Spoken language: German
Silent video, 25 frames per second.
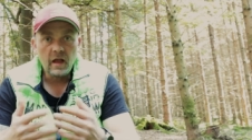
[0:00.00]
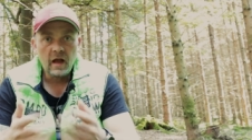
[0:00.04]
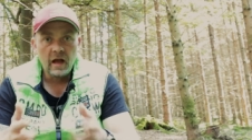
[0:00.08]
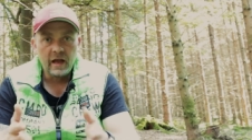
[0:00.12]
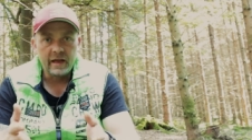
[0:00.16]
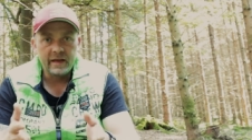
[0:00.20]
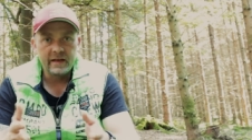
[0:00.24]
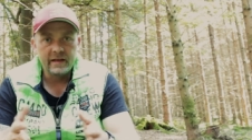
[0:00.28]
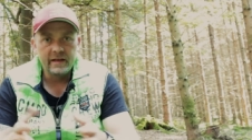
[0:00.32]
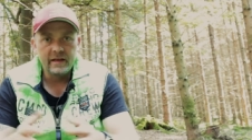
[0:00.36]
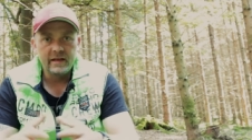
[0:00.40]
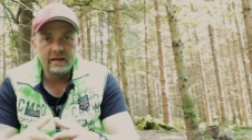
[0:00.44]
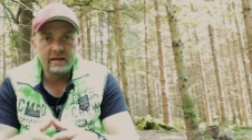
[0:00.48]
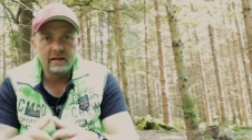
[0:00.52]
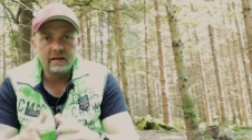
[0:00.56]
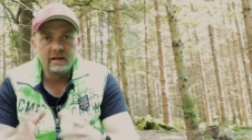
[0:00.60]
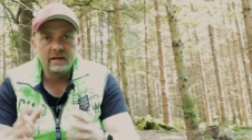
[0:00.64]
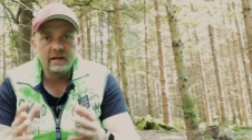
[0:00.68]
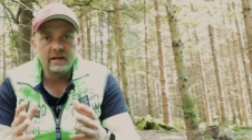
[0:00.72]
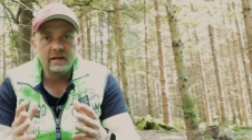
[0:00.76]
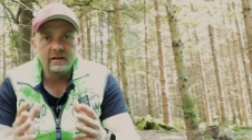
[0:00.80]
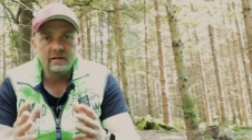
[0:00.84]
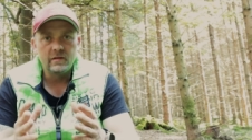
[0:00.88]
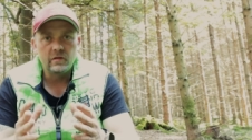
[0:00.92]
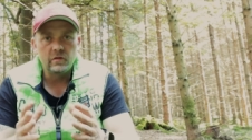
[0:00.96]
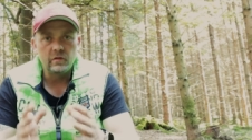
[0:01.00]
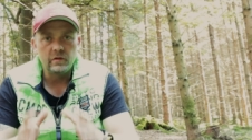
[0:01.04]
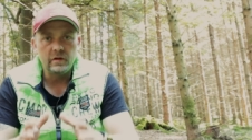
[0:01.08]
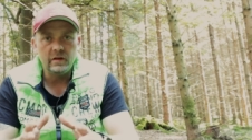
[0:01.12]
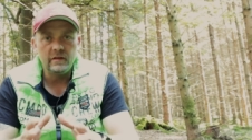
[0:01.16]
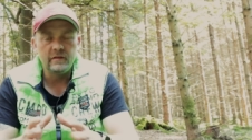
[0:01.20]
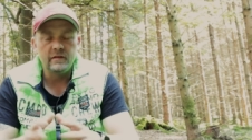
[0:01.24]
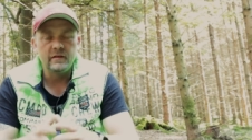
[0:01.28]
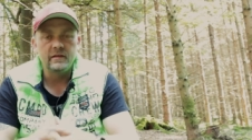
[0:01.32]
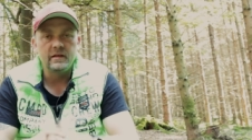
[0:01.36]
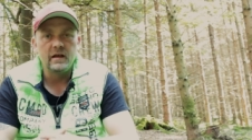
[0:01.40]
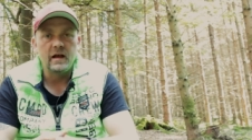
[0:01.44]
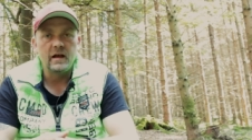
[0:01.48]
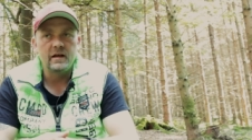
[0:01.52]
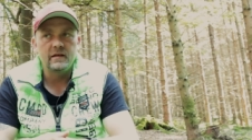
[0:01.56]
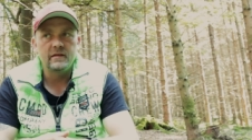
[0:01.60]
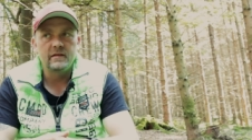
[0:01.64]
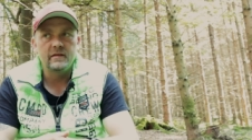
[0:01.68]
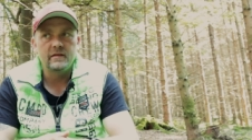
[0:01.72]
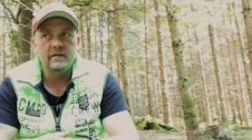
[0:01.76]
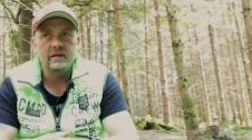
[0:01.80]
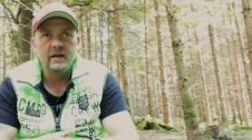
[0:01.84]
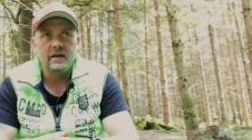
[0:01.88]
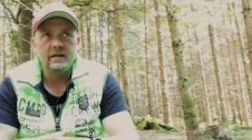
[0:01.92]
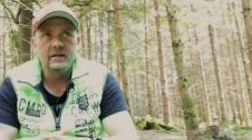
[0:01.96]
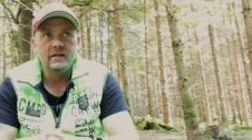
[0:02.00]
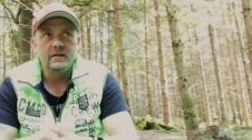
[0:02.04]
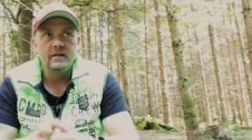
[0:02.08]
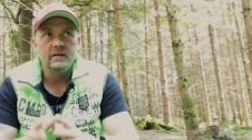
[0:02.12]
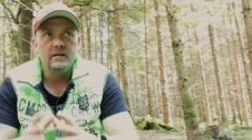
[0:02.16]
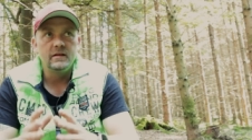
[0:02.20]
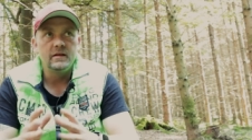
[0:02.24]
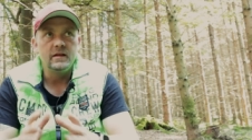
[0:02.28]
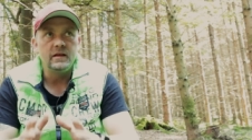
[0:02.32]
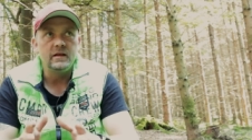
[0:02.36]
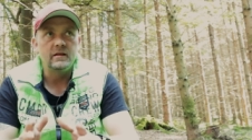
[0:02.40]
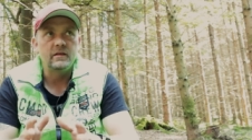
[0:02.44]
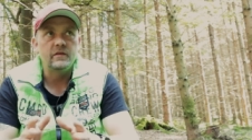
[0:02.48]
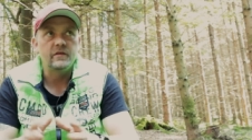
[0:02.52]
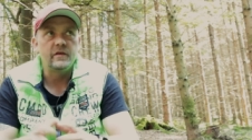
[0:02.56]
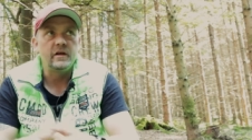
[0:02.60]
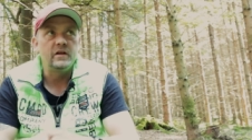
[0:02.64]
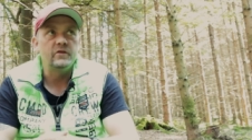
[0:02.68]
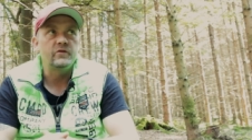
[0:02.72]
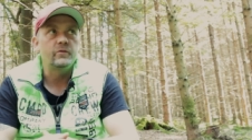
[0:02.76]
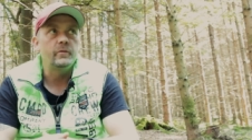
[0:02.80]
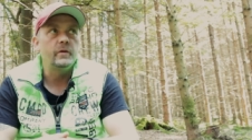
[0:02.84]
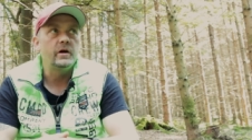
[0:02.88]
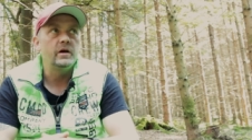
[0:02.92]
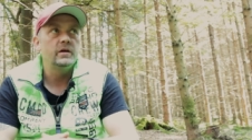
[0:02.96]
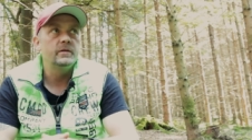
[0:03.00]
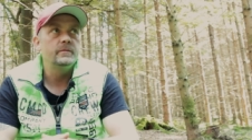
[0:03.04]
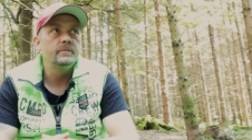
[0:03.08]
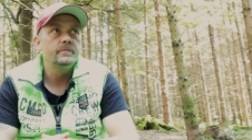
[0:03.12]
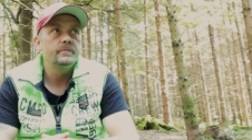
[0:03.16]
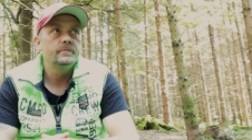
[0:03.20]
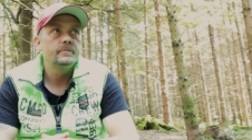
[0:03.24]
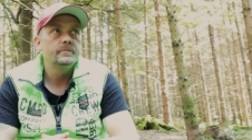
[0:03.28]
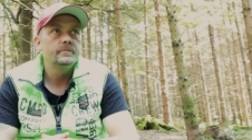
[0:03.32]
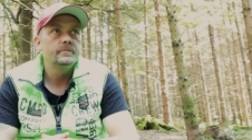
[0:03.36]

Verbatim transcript: eigentlich zu diesen Tageszeiten nichts falsch machen.